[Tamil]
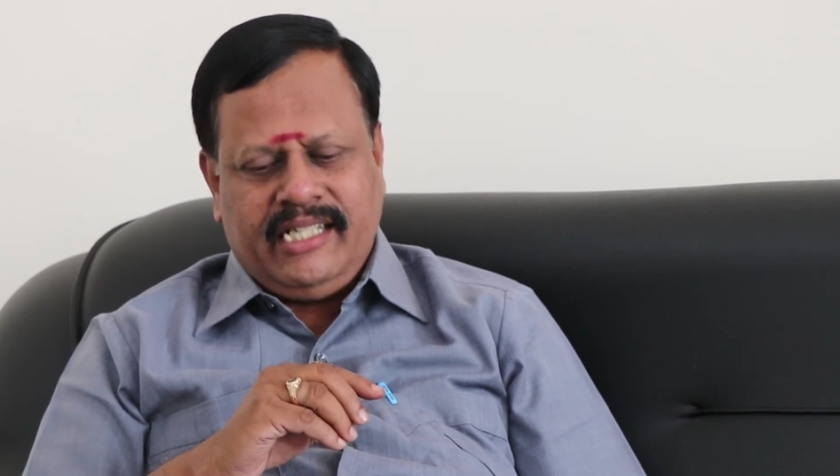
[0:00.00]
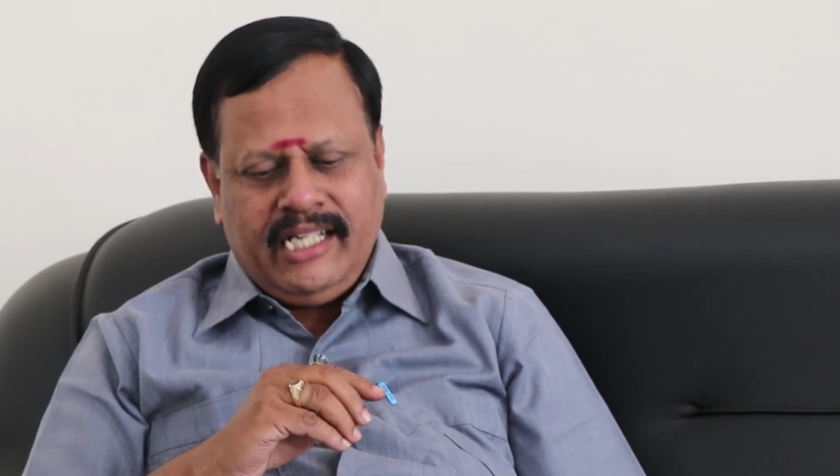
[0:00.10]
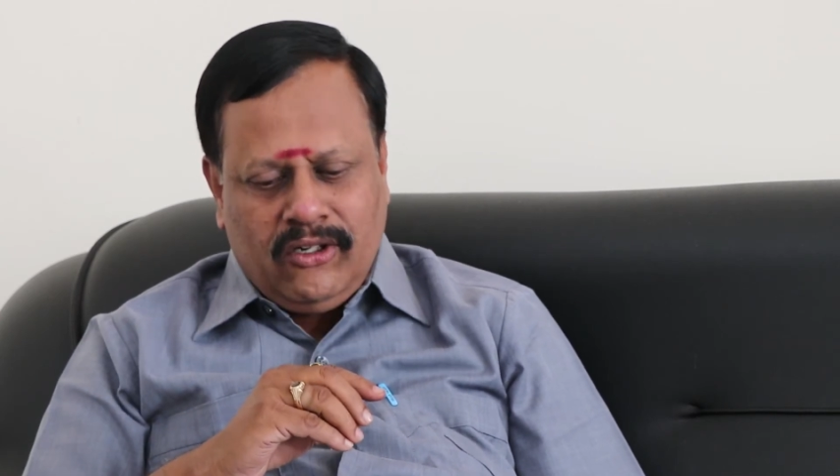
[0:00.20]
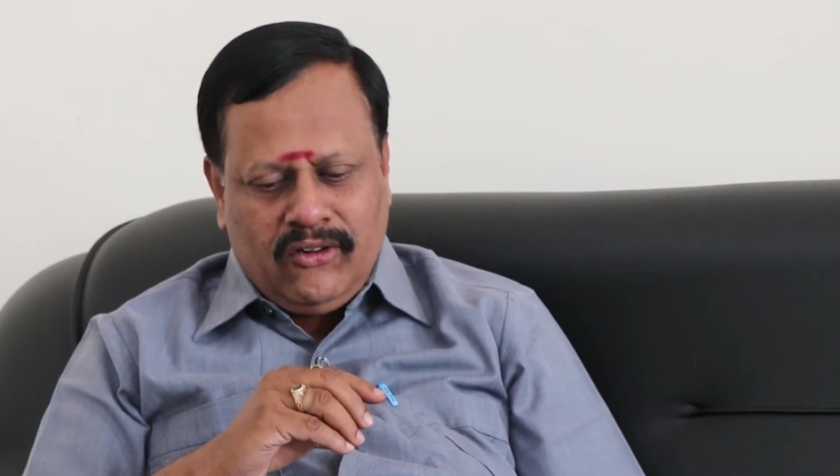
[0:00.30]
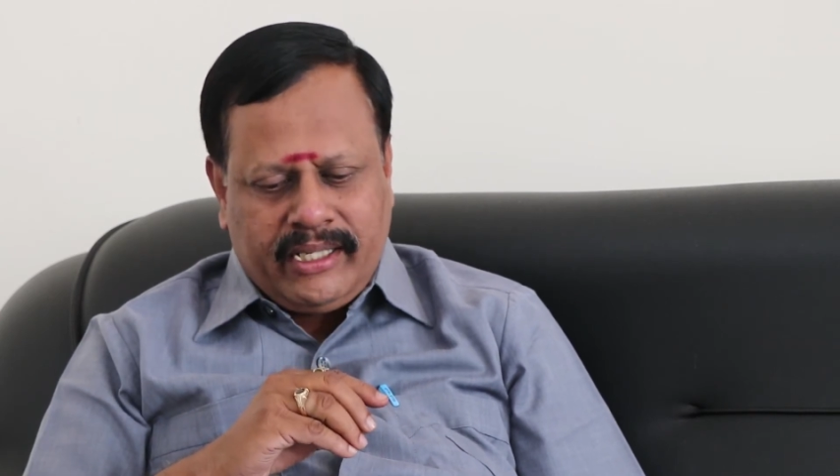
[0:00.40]

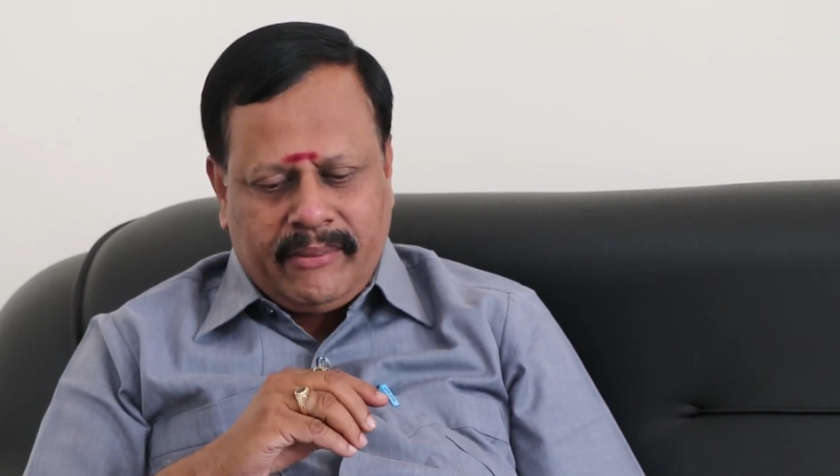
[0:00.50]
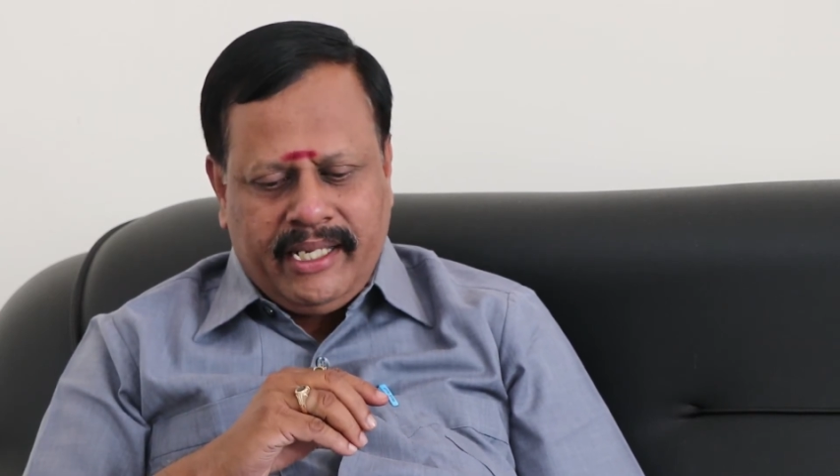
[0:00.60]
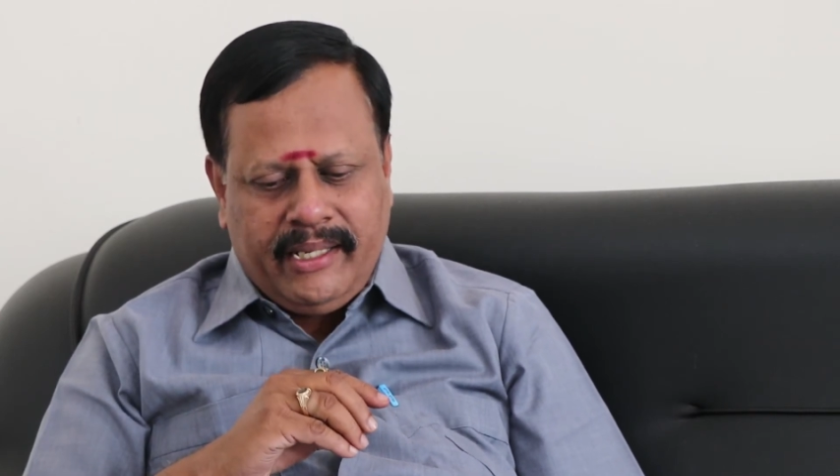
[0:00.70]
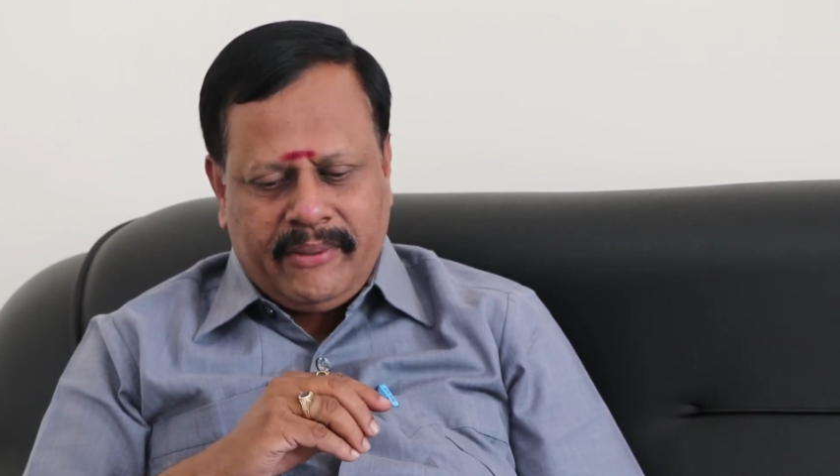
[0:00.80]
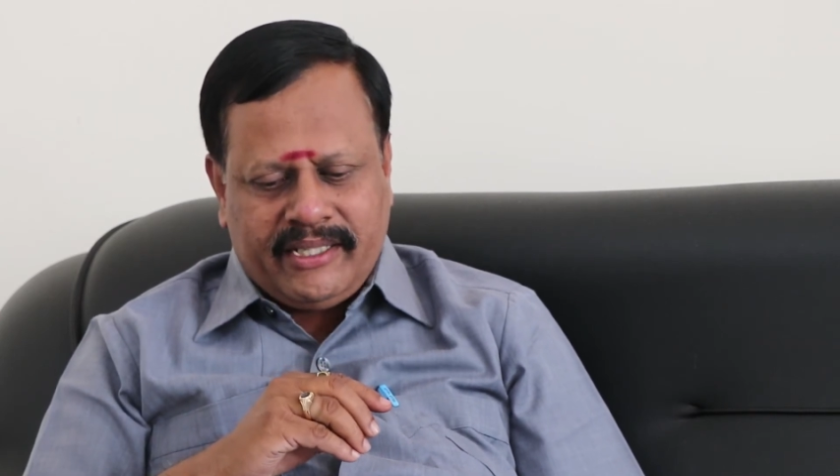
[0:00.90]
கீழ் நோக்கி
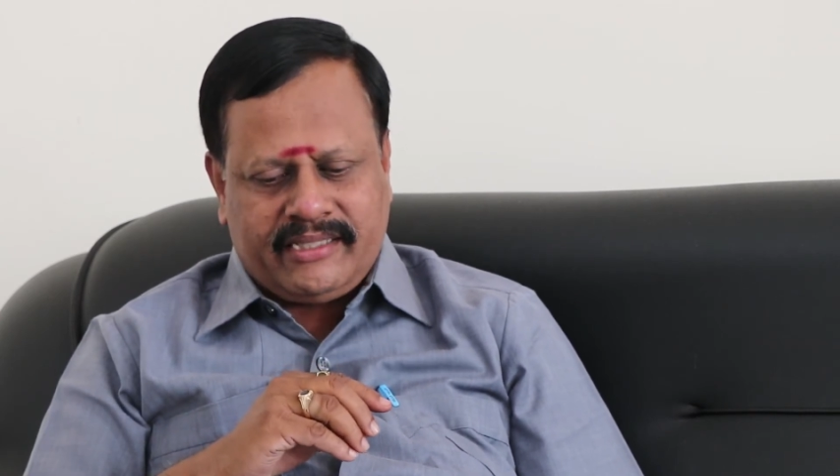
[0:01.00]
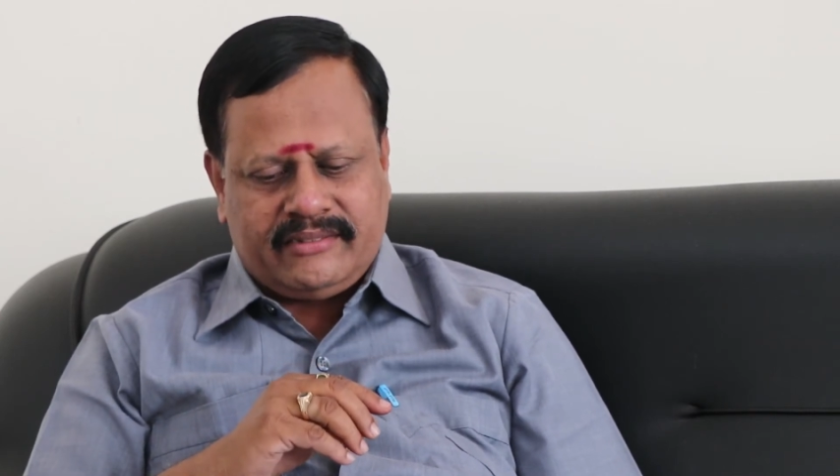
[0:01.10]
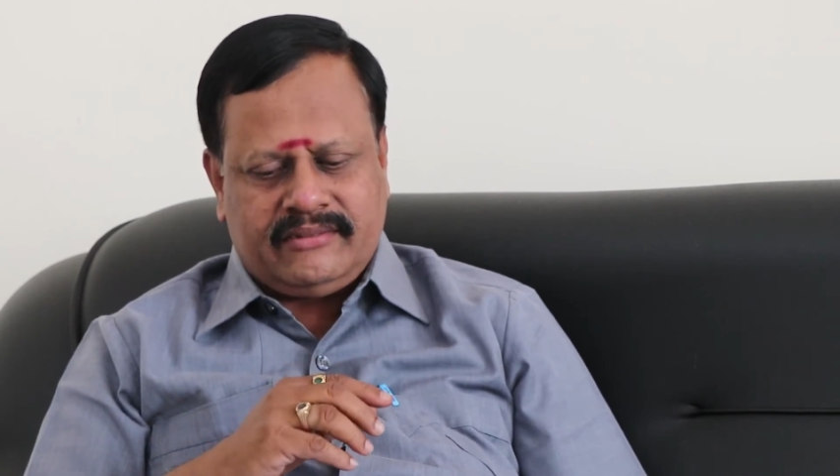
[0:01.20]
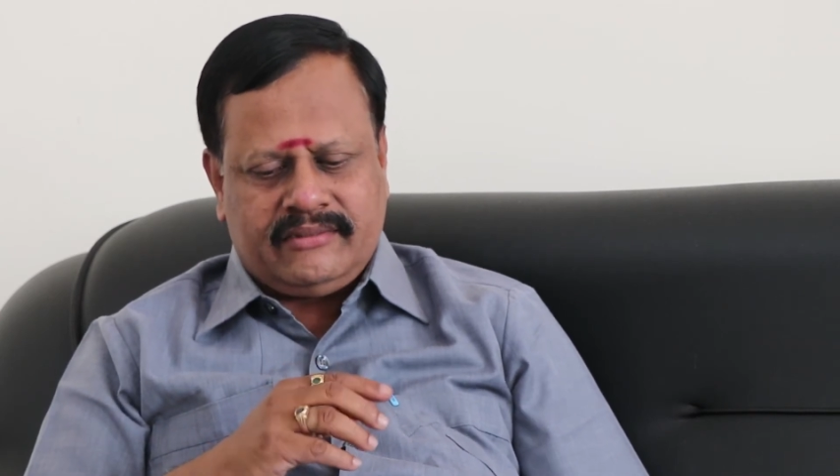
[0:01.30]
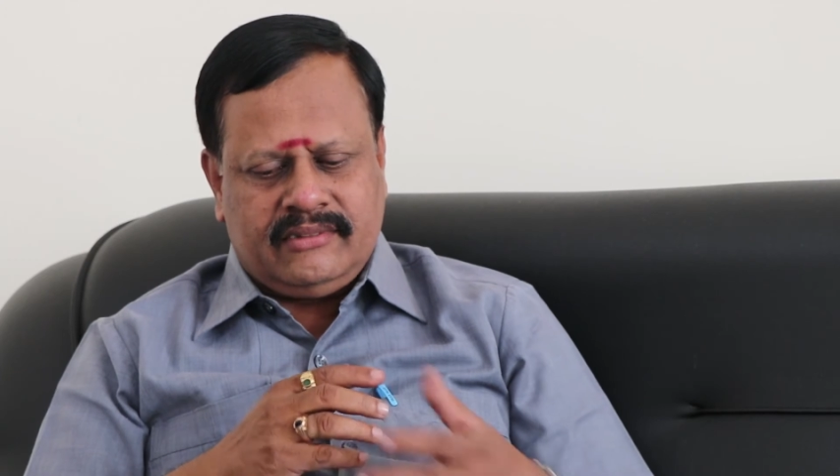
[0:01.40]
அப்படியே பார்க்குறது